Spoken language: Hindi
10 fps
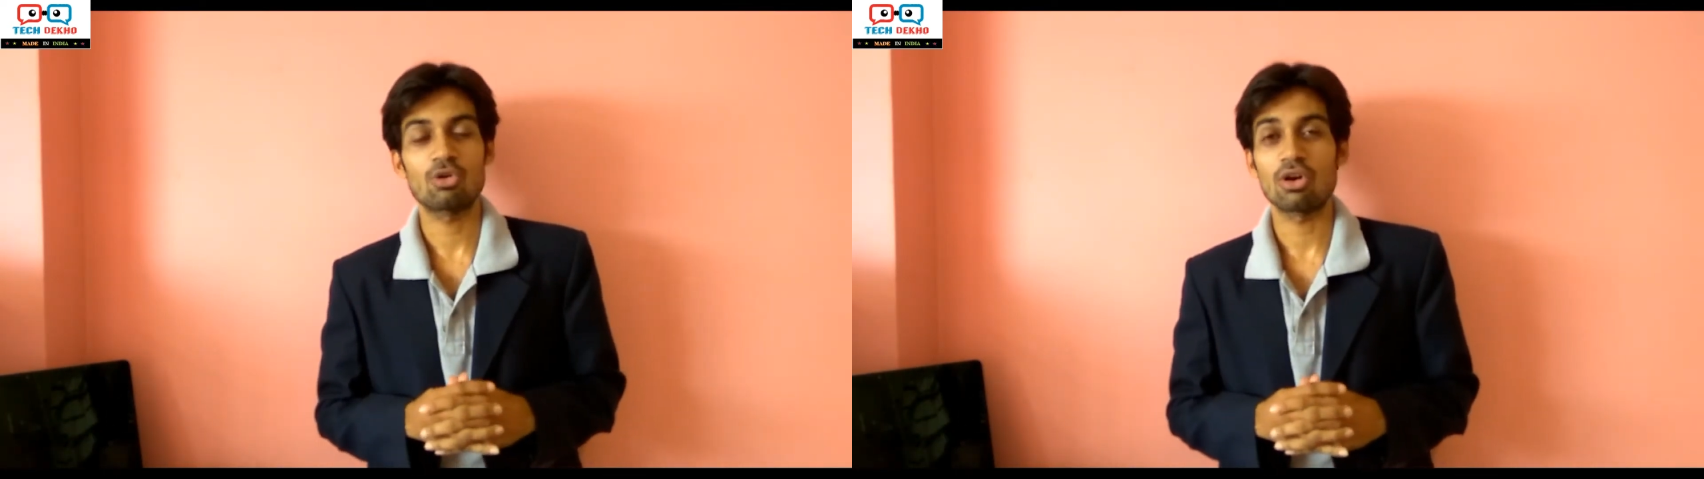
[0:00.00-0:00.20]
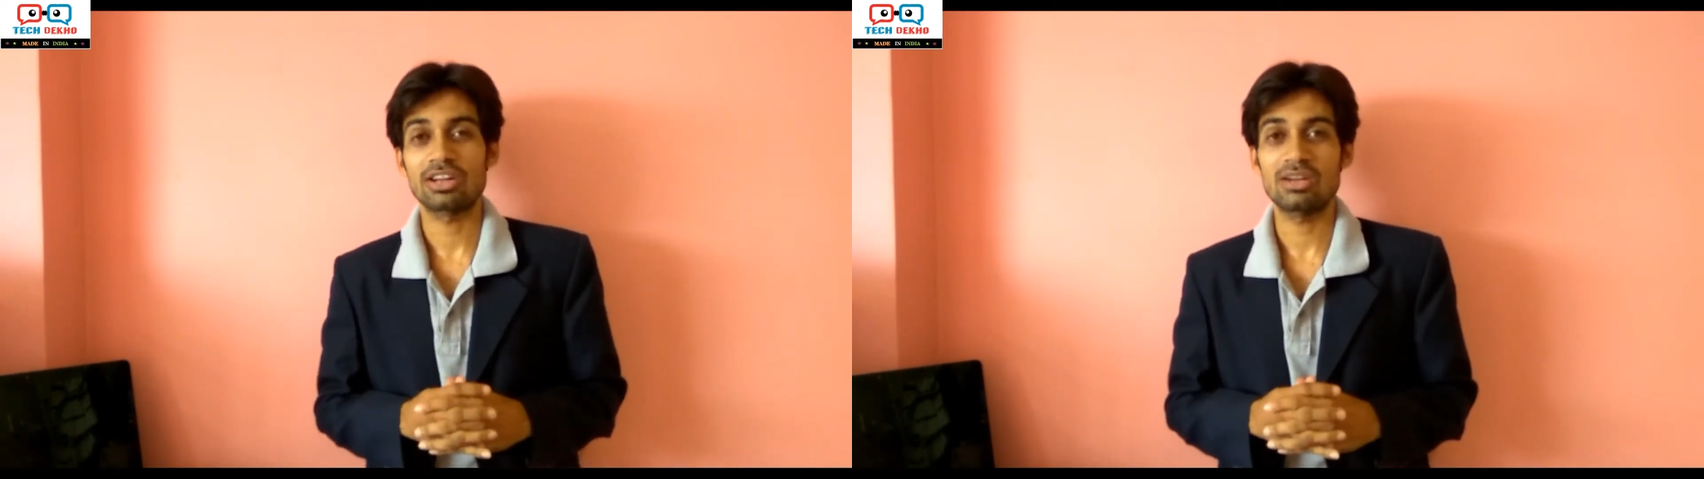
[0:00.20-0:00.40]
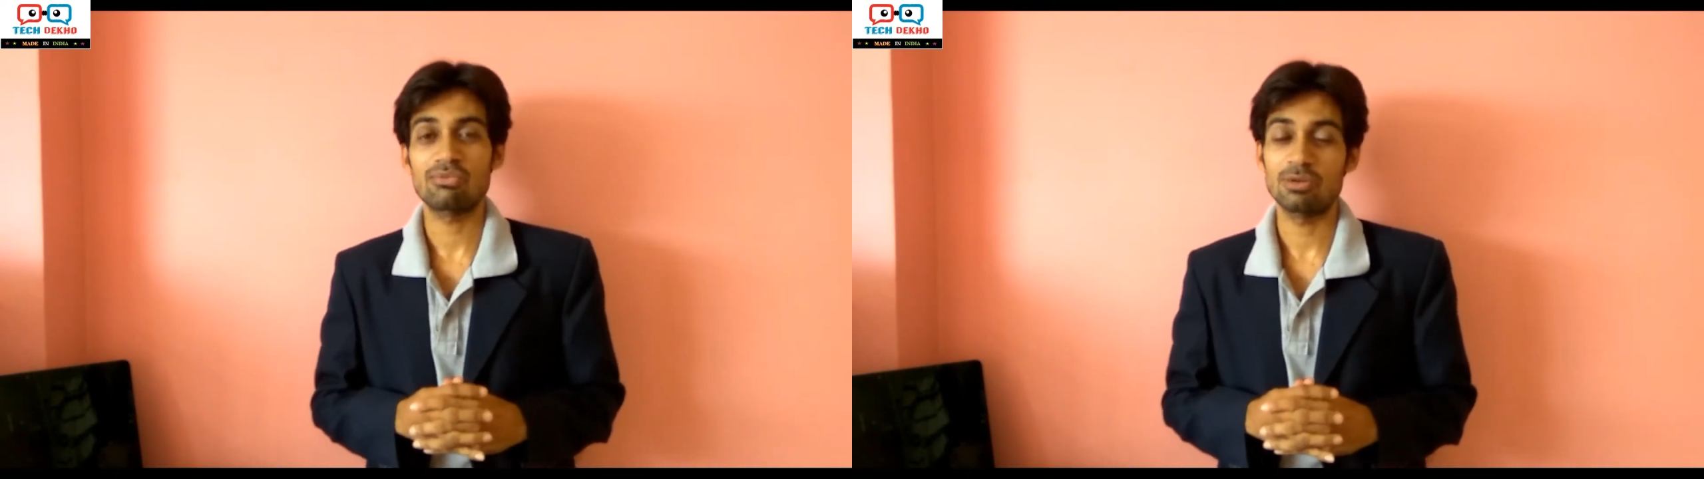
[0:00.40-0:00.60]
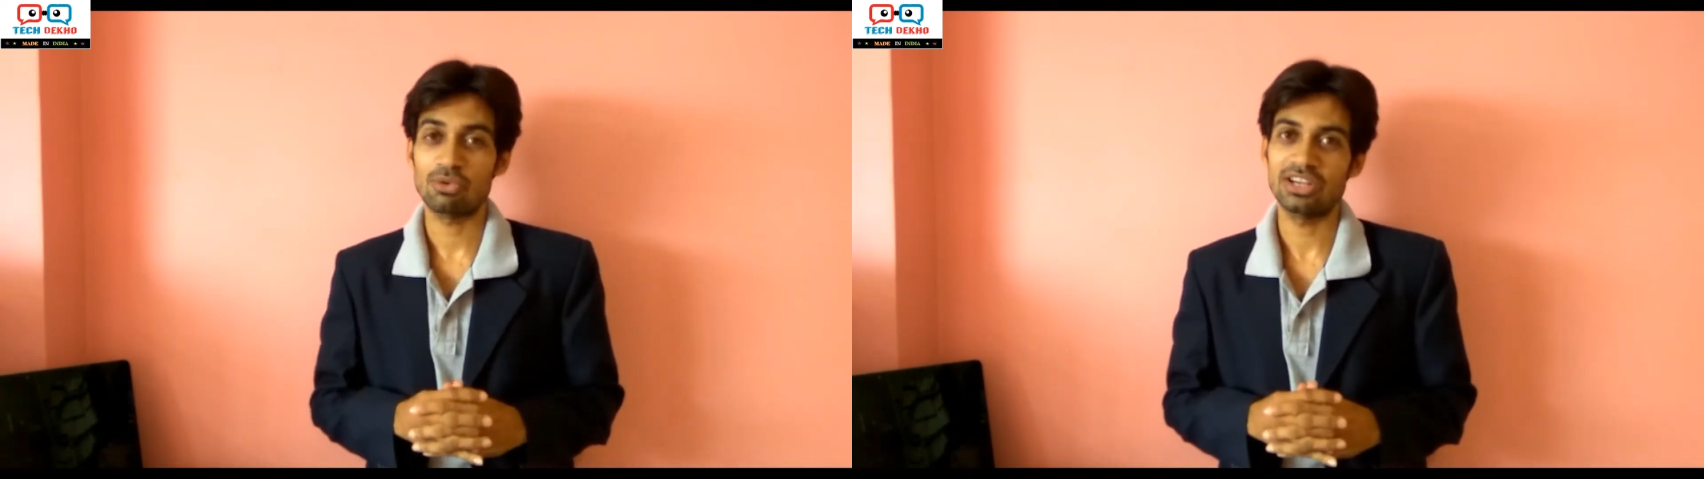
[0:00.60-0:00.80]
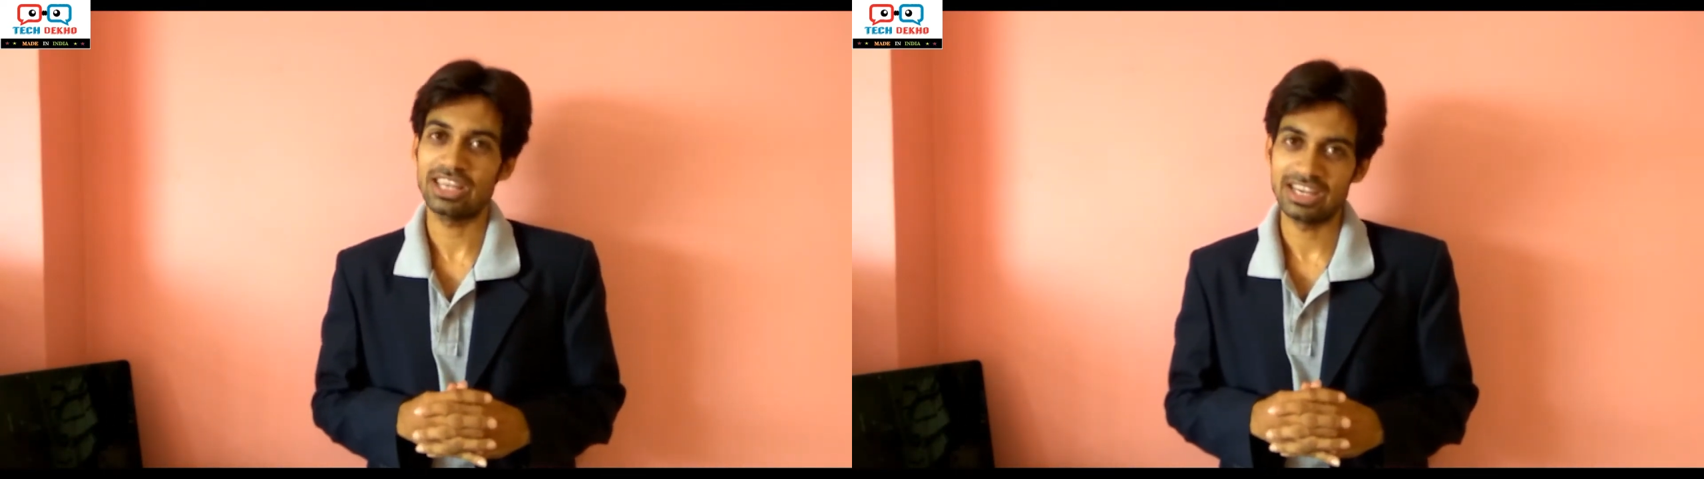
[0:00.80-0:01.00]
क्लॉक डेट वन
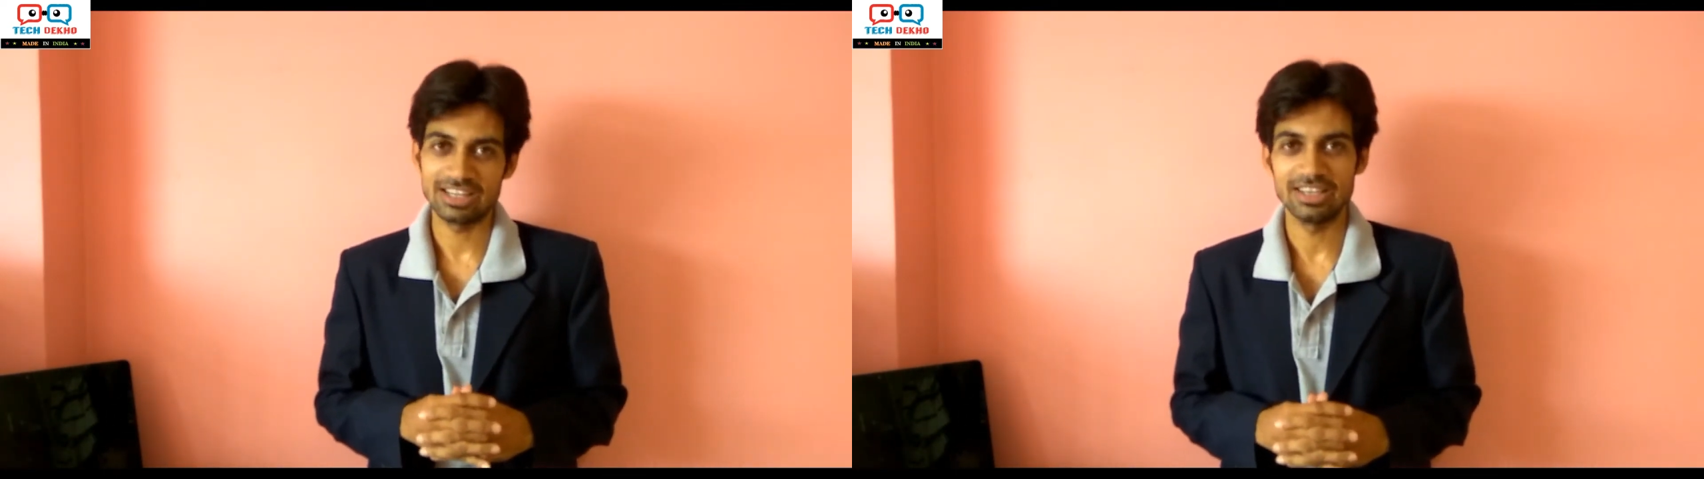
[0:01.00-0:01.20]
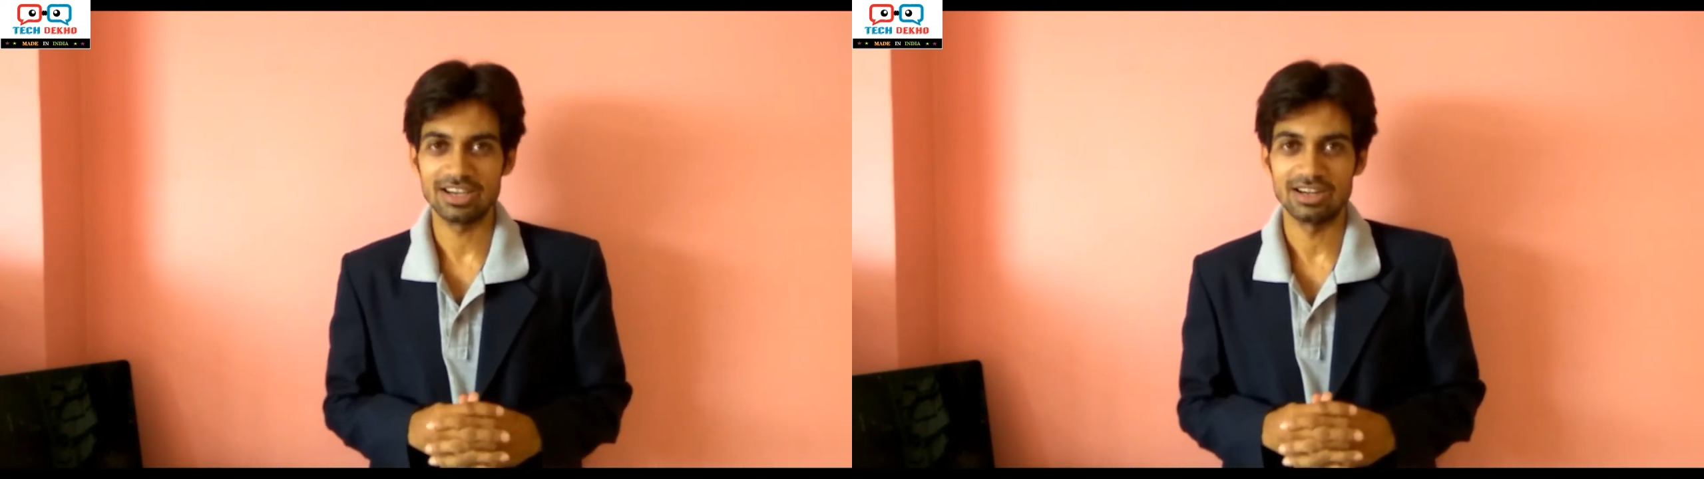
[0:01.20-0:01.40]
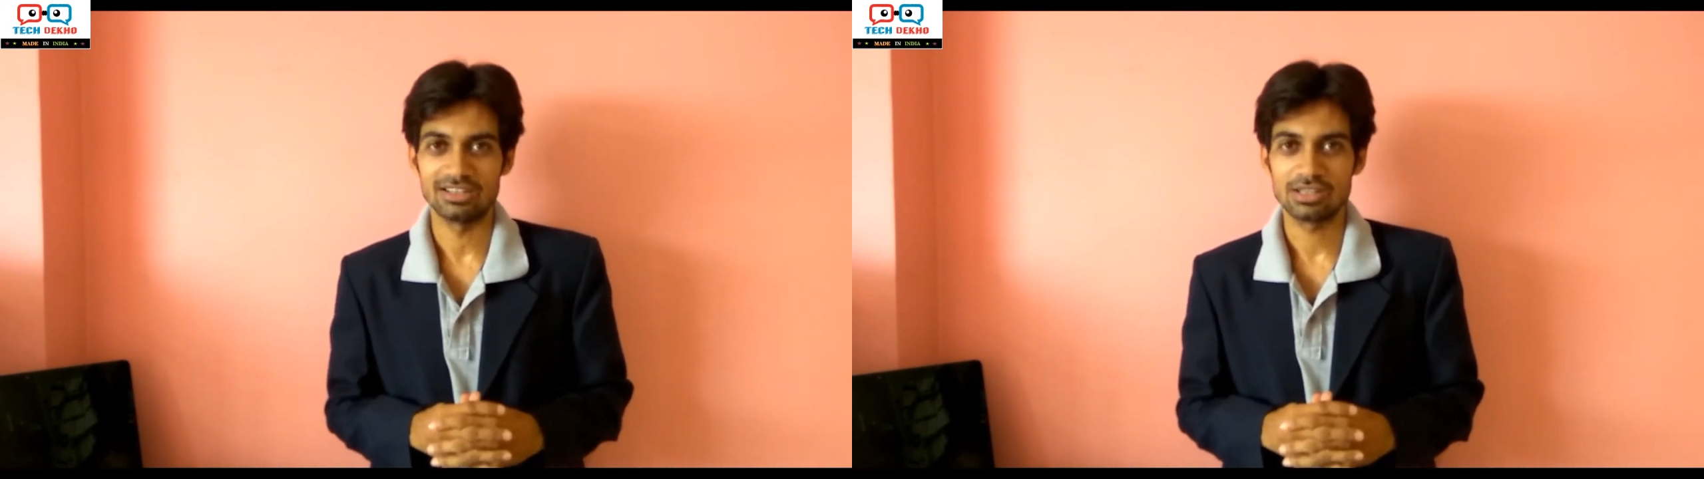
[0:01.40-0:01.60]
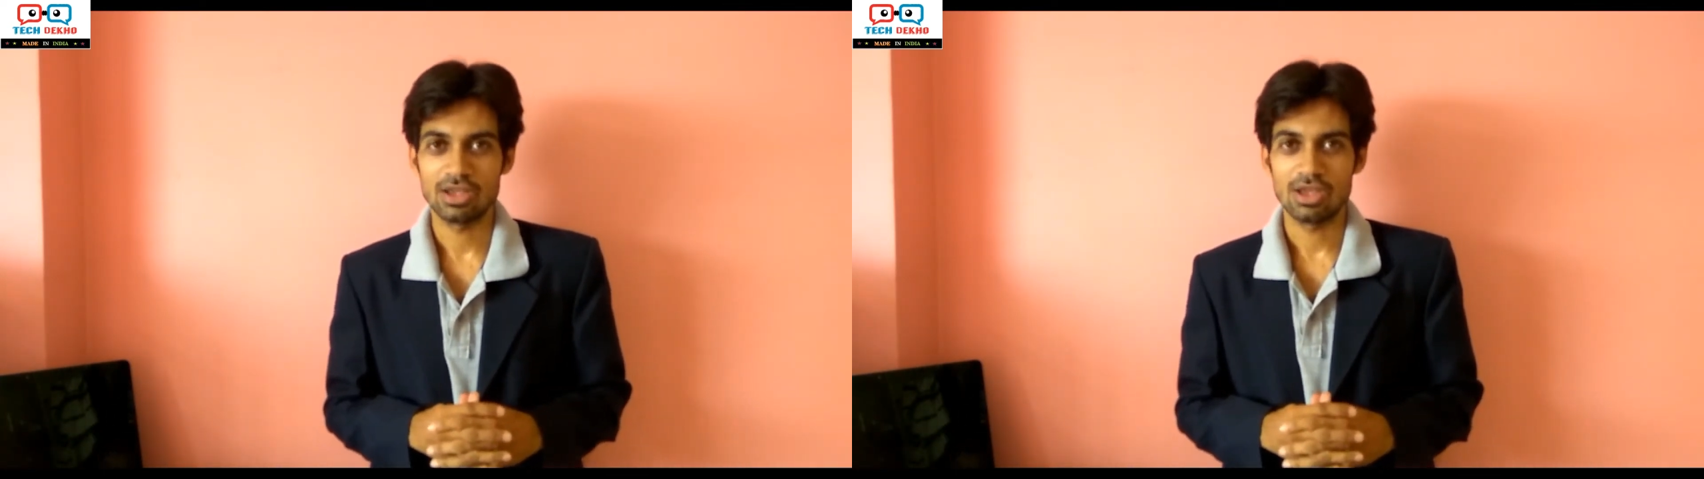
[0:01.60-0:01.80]
पॉइंट एट गीगा